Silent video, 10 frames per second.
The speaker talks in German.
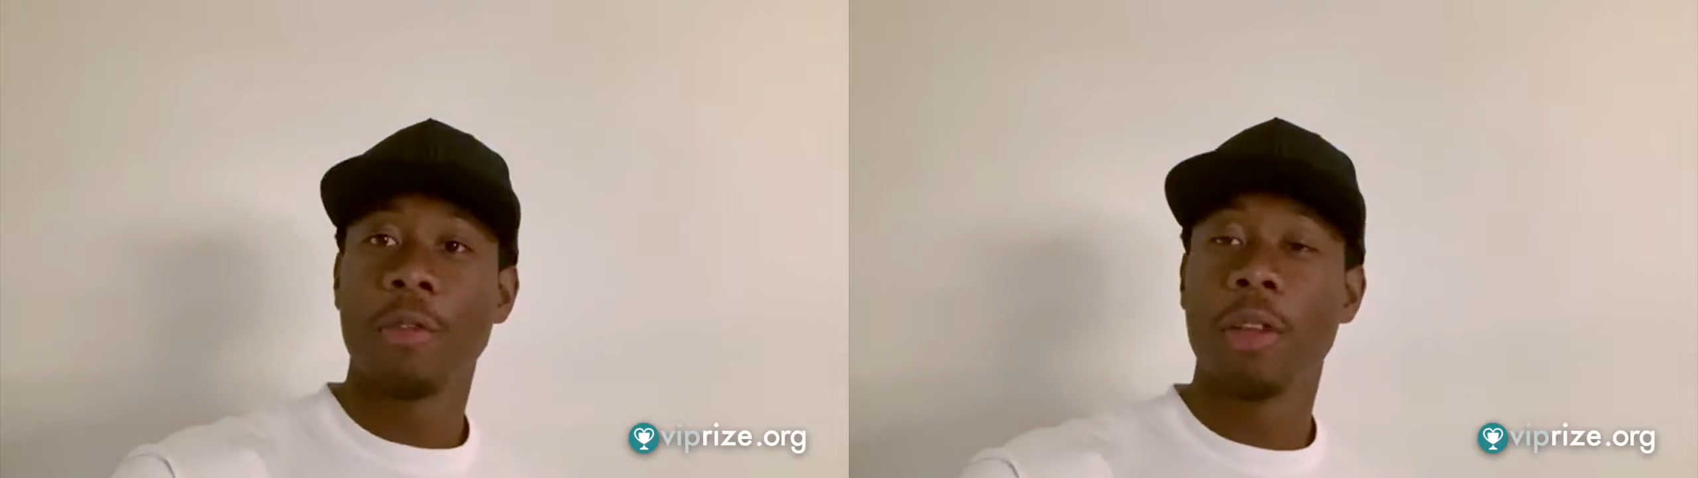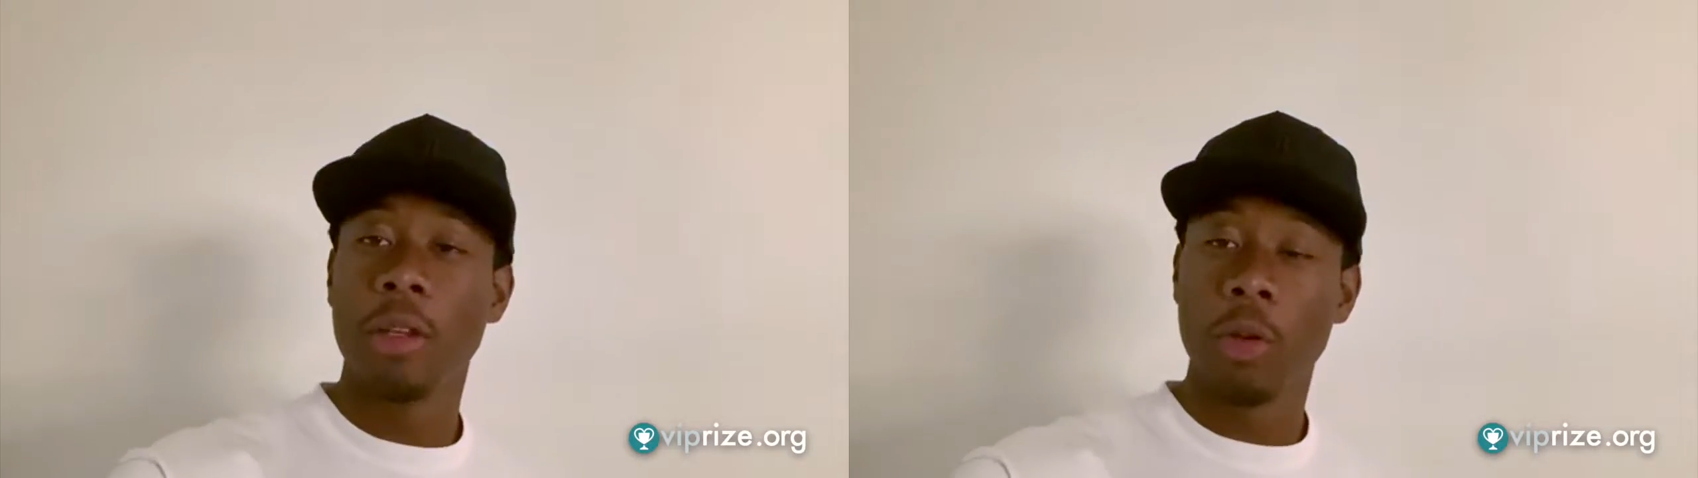
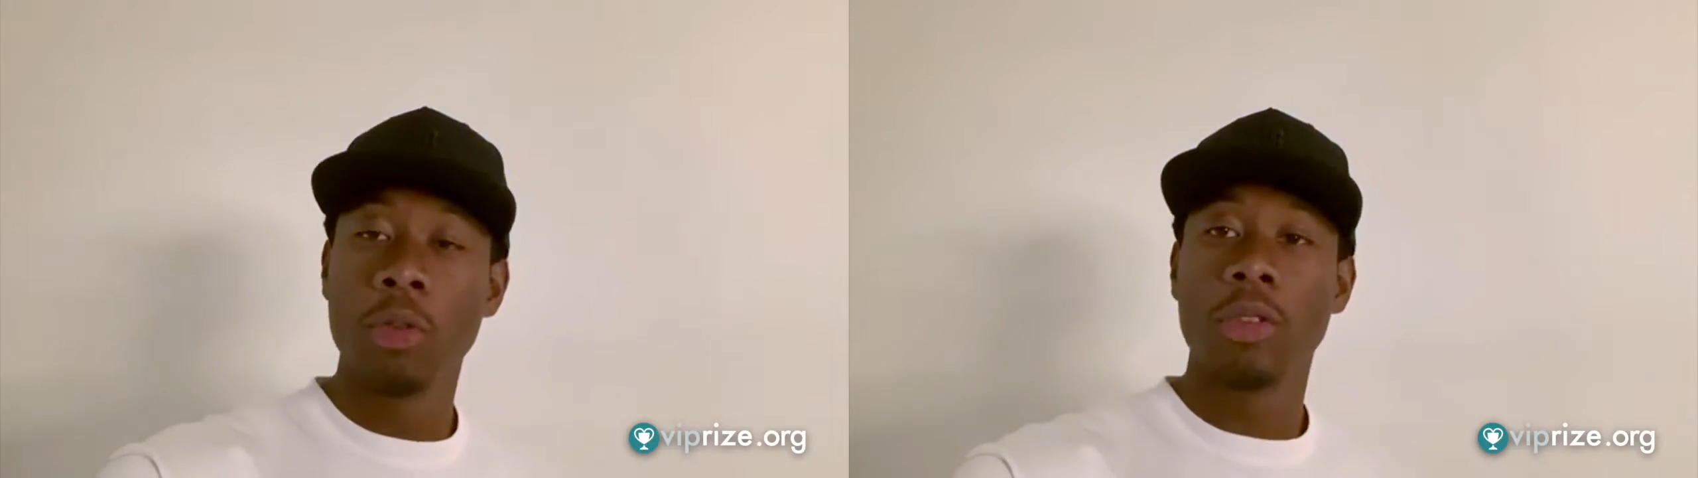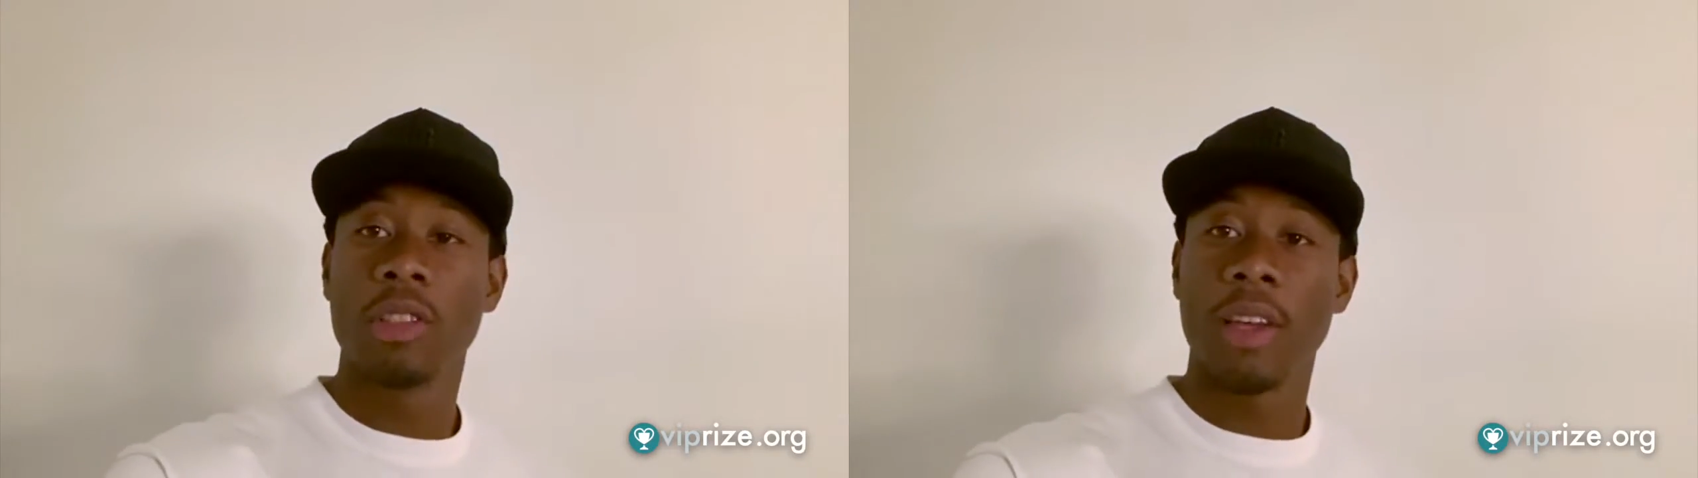Für den
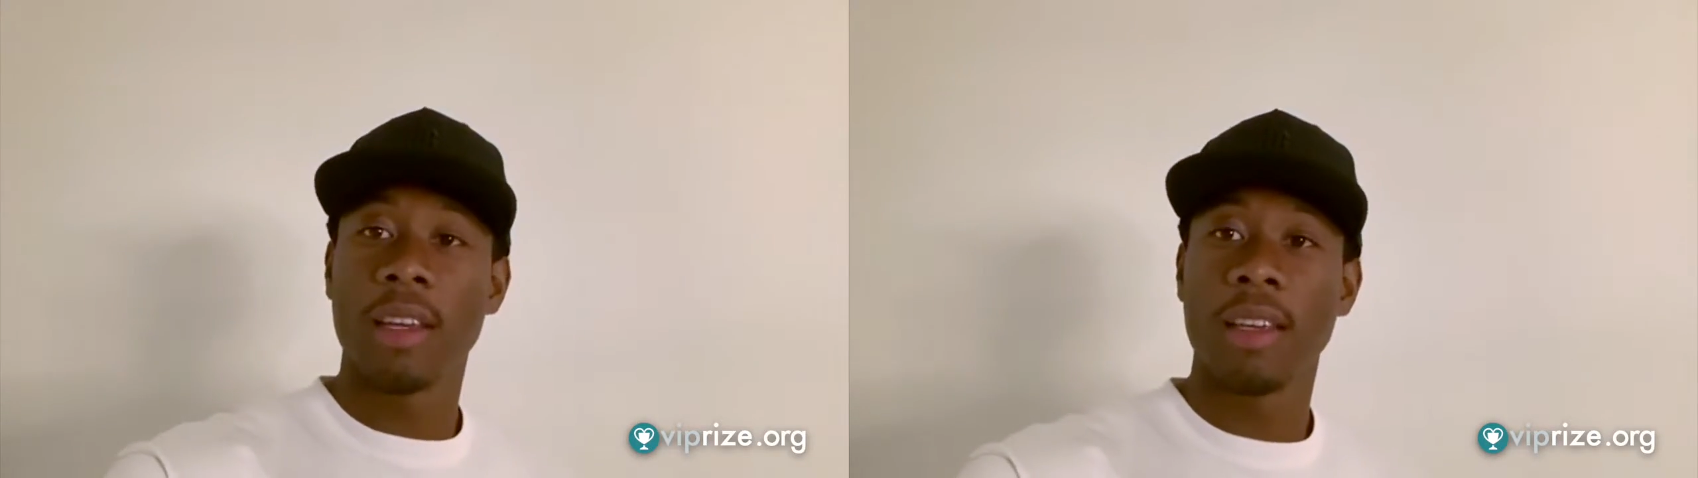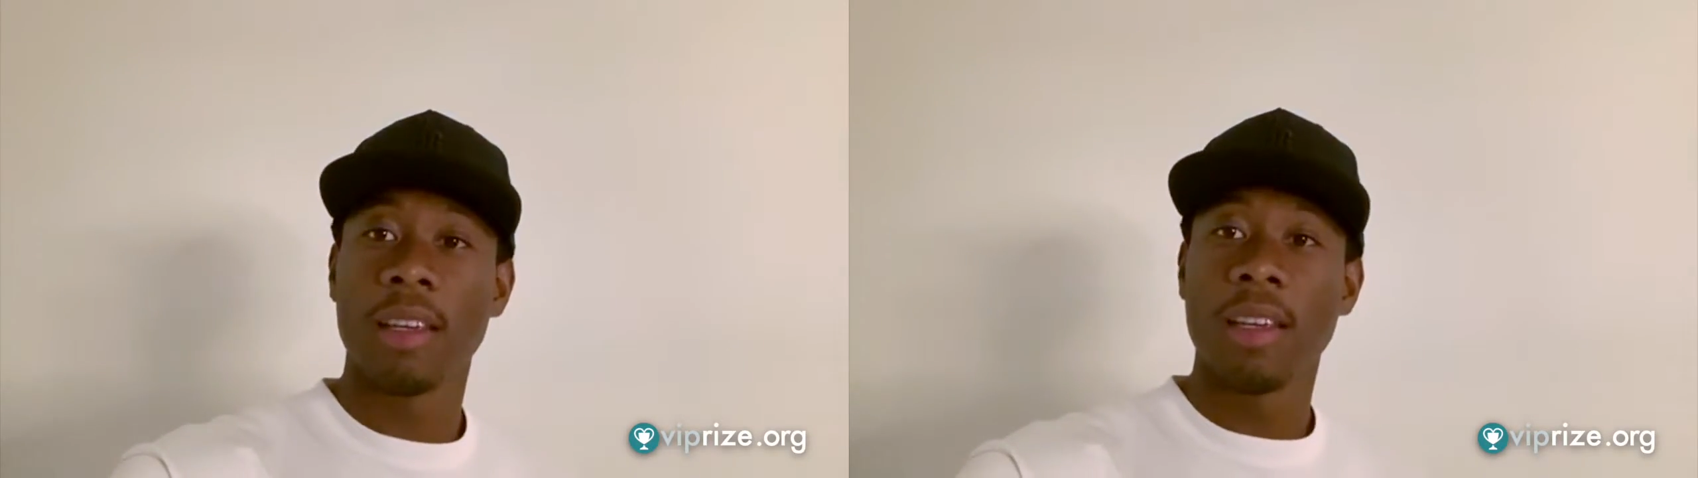guten Zweck
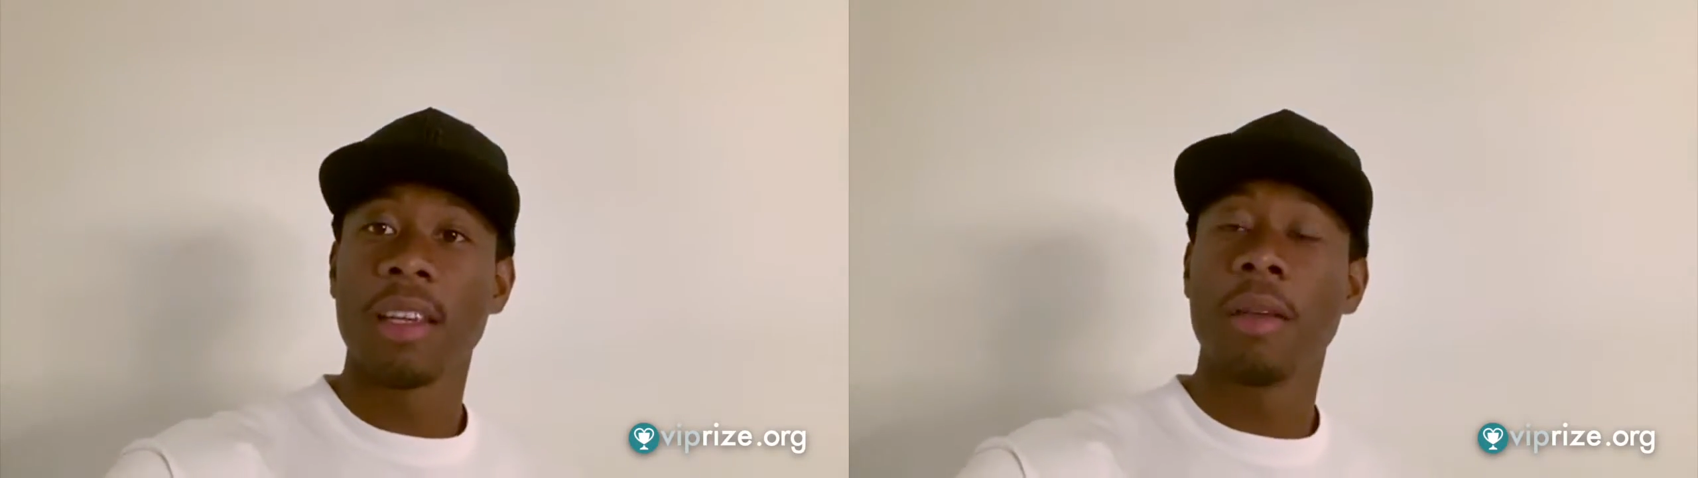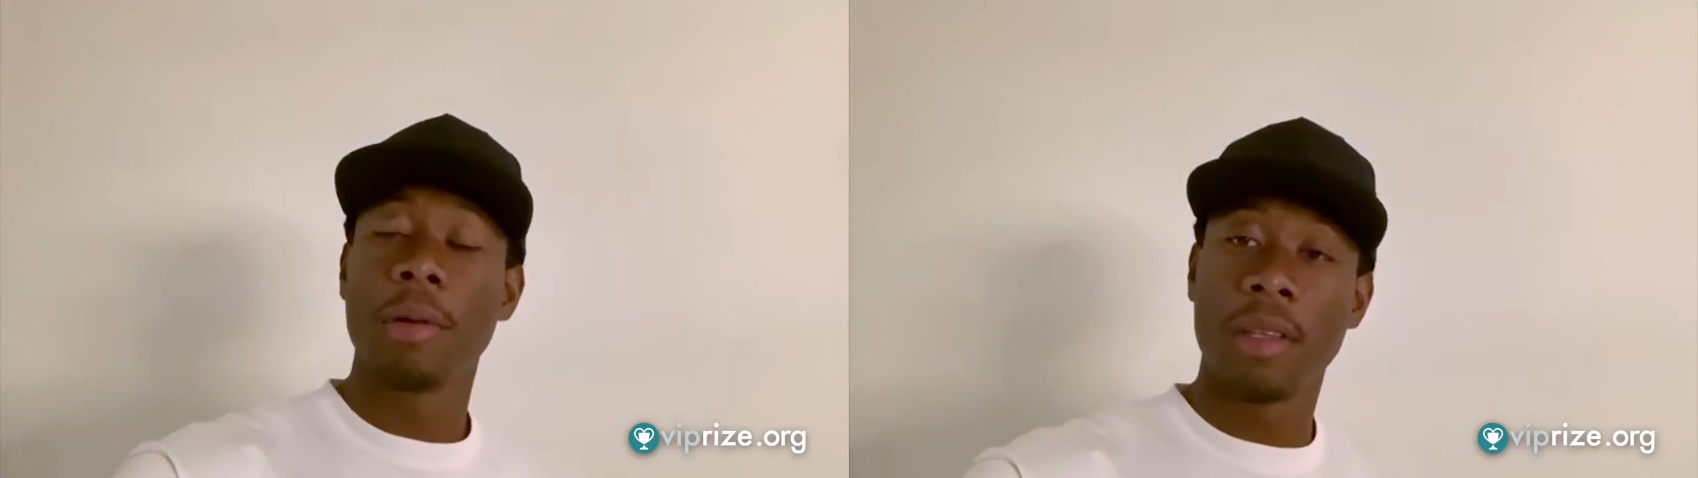gebe